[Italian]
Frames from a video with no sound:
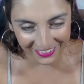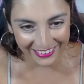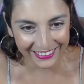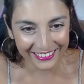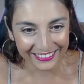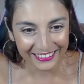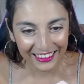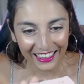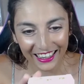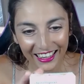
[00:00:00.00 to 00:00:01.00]
quindi mi
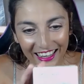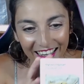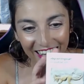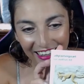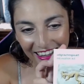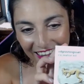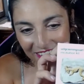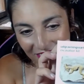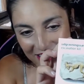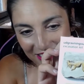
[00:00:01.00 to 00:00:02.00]

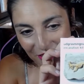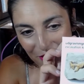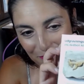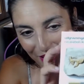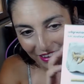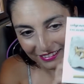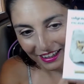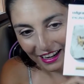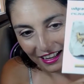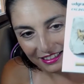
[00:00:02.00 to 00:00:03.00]
sono comprata
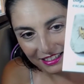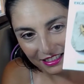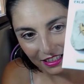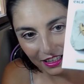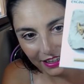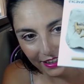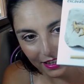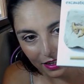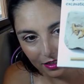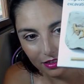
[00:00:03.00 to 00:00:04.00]
ragazzi il
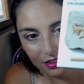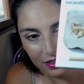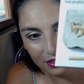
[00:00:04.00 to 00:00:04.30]
kit di,